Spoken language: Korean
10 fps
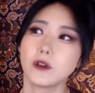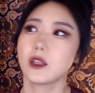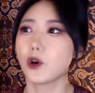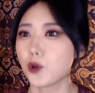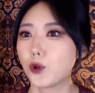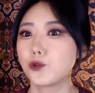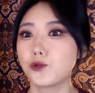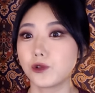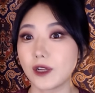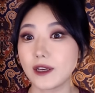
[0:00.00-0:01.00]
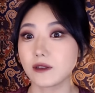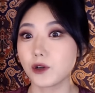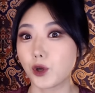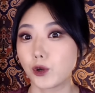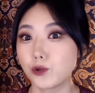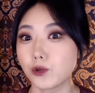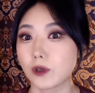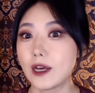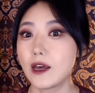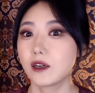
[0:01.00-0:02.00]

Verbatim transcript: 근데 더 연구를 해서 결국